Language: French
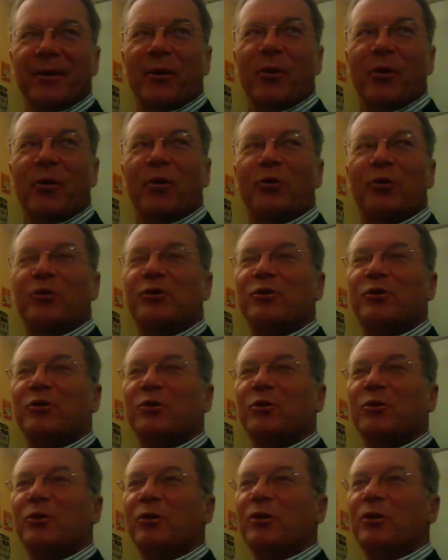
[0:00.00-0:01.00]

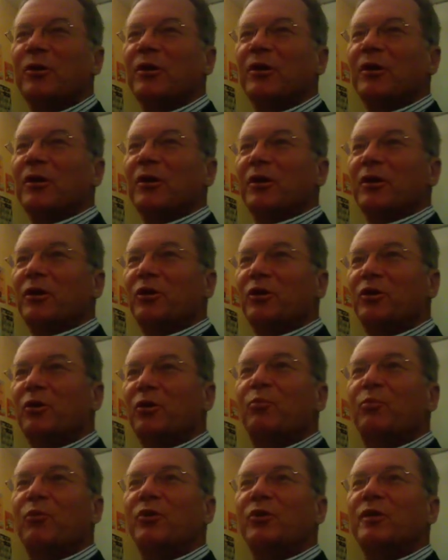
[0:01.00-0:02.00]
anxieux, je
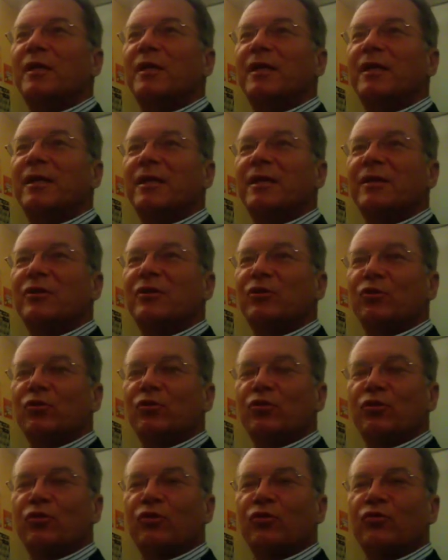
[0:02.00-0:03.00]
me posais des questions
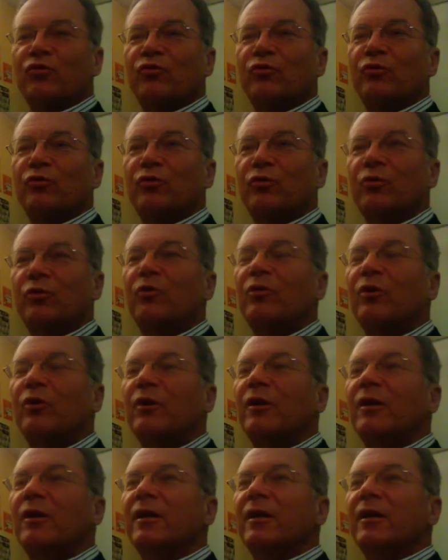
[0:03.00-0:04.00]
sur ce futur,
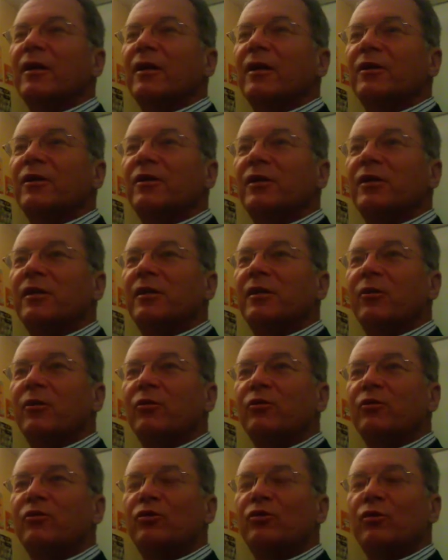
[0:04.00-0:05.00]
j'étais
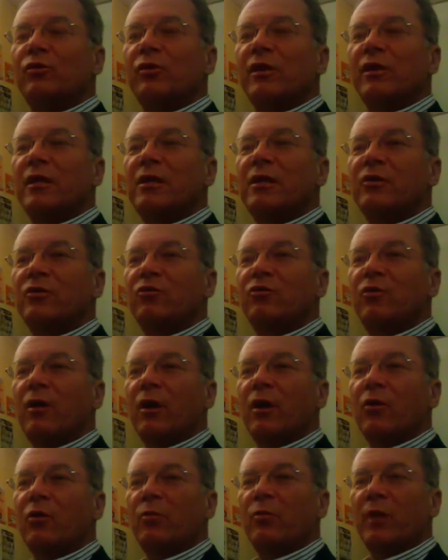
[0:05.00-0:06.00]
anxieux qu'il
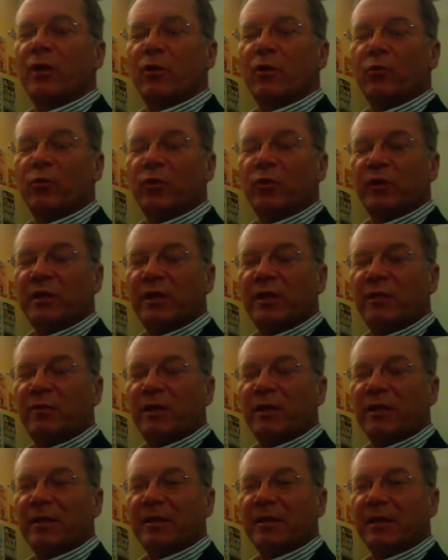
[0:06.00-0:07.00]
soit le meilleur possible,
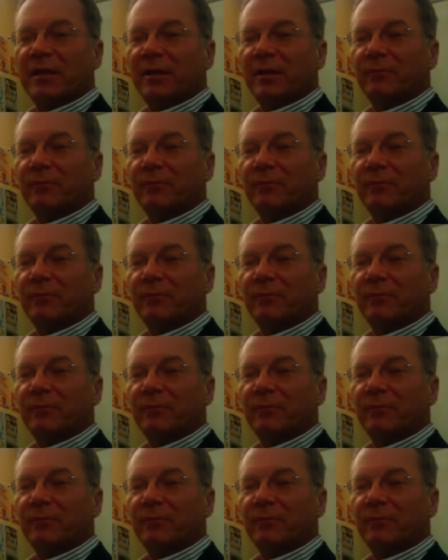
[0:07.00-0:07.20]
etc.